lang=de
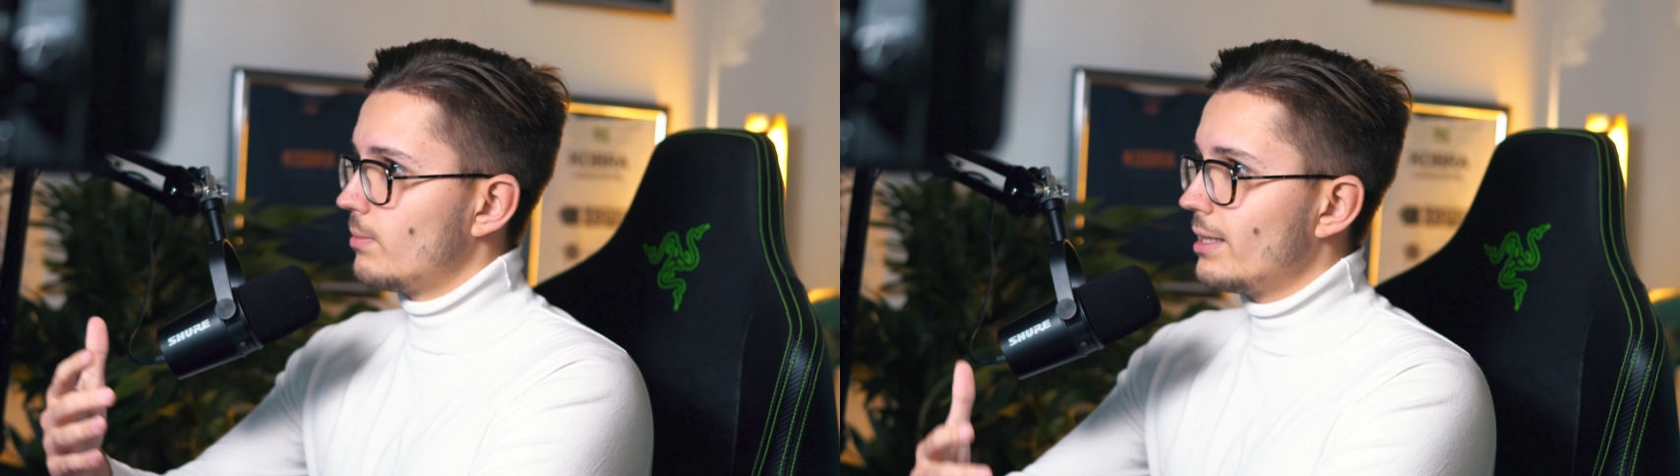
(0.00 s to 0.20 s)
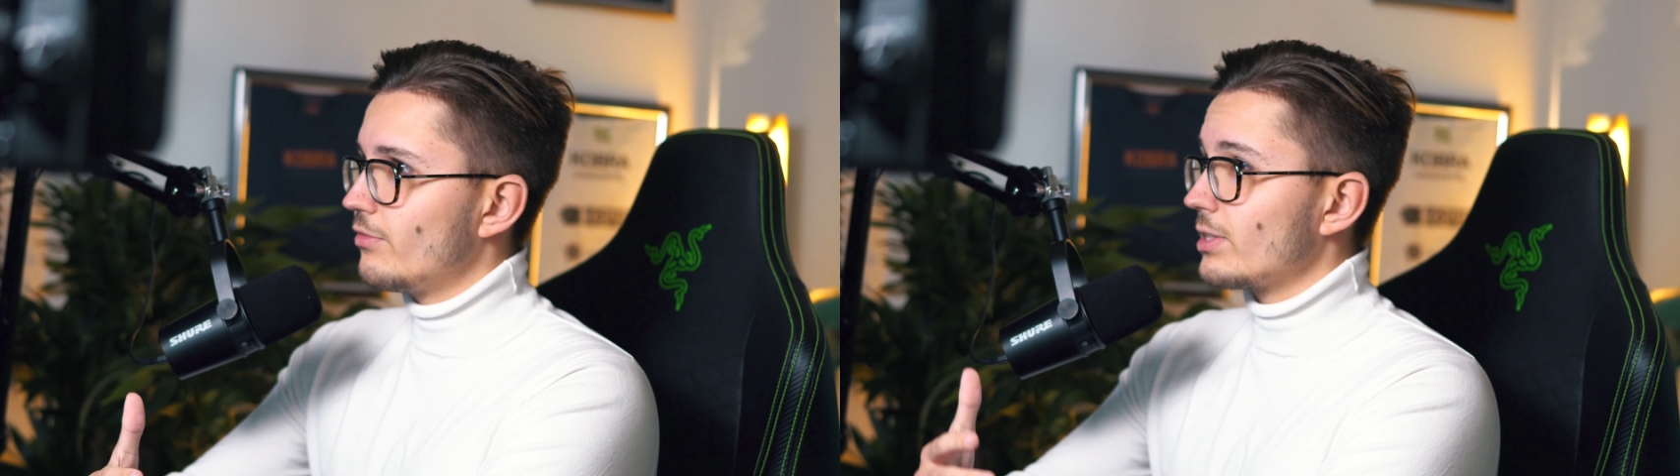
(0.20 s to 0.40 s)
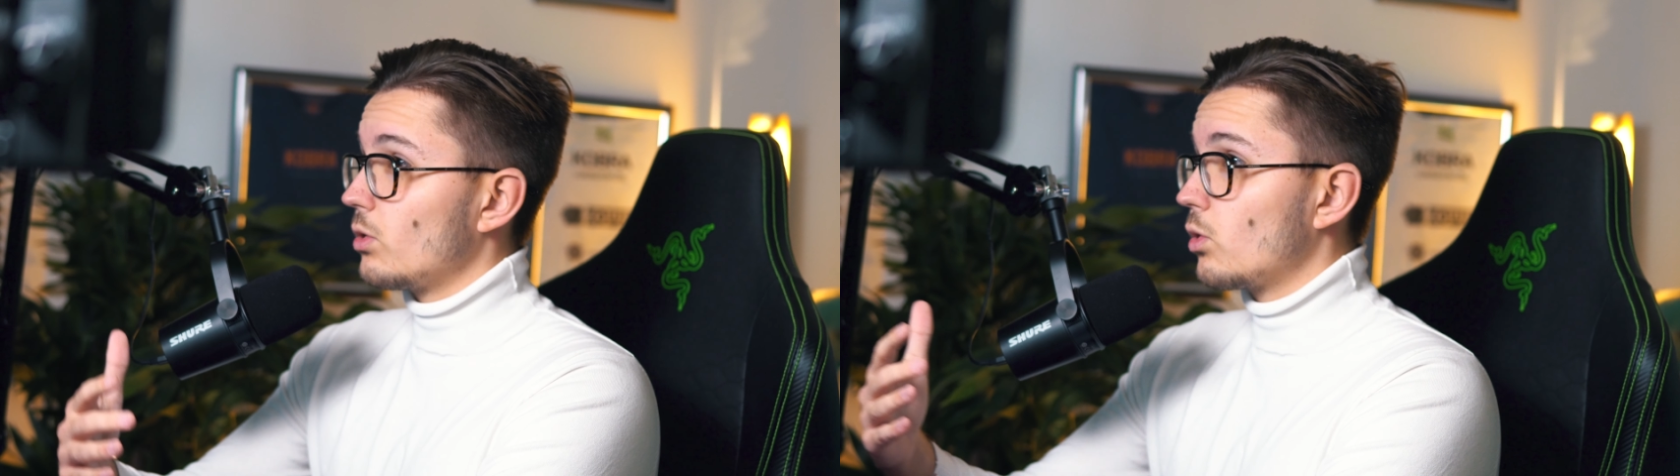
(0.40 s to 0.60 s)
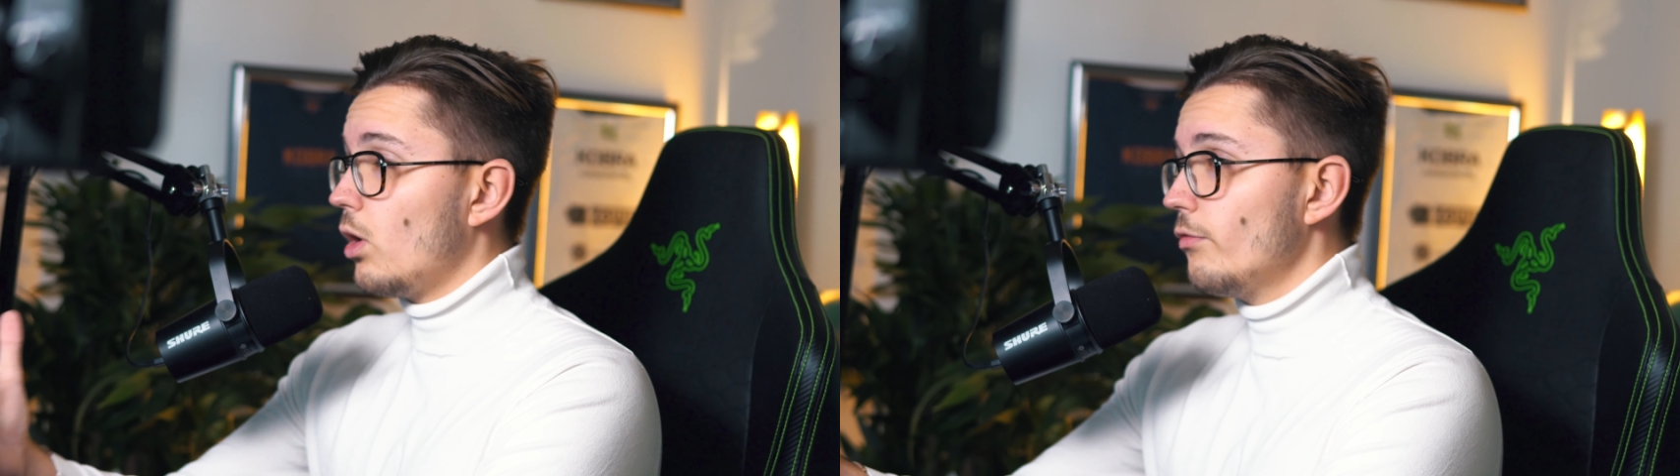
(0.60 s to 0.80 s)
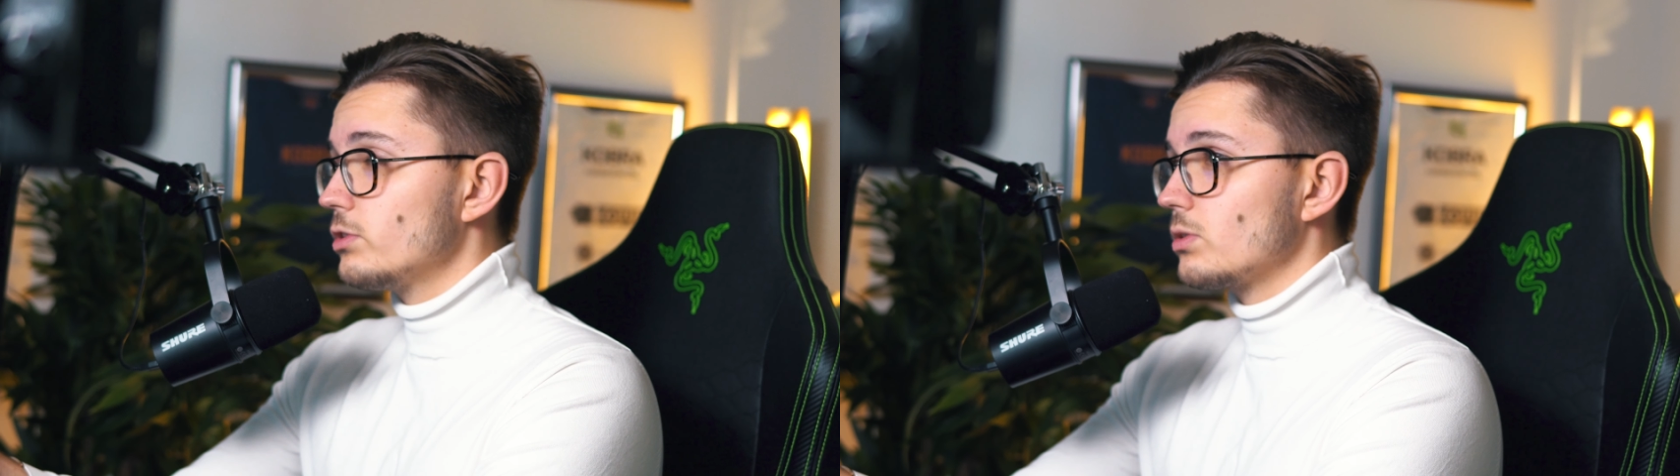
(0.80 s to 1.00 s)
und im Endeffekt auch
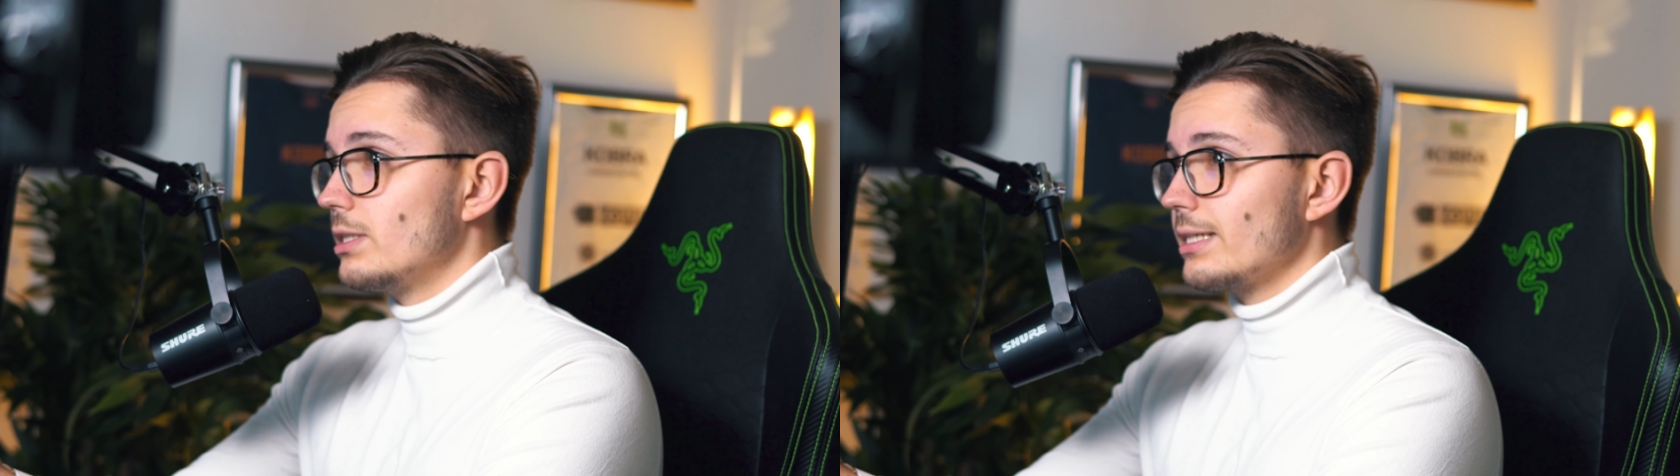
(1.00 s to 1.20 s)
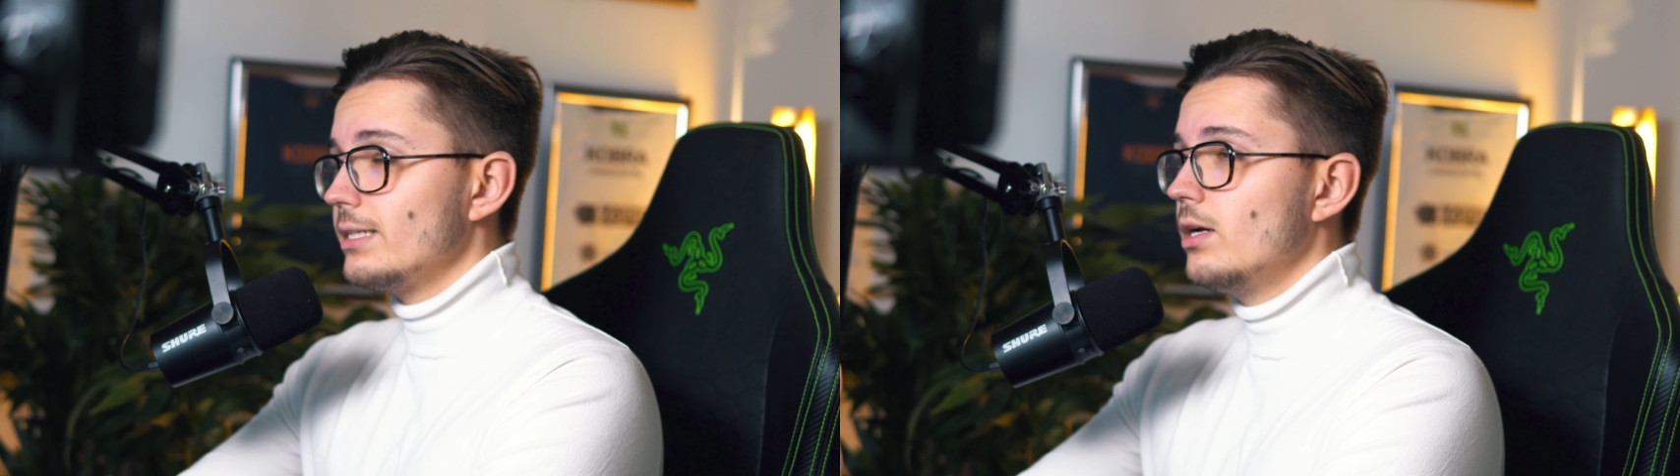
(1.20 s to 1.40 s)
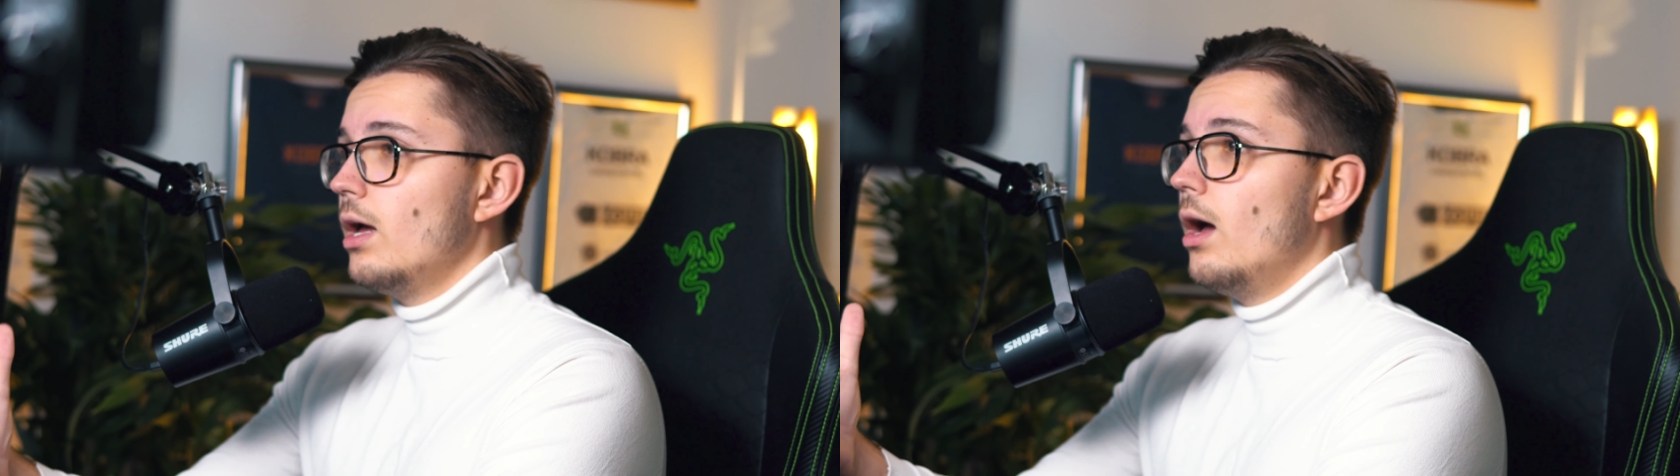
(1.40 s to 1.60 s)
Käufe zu generieren,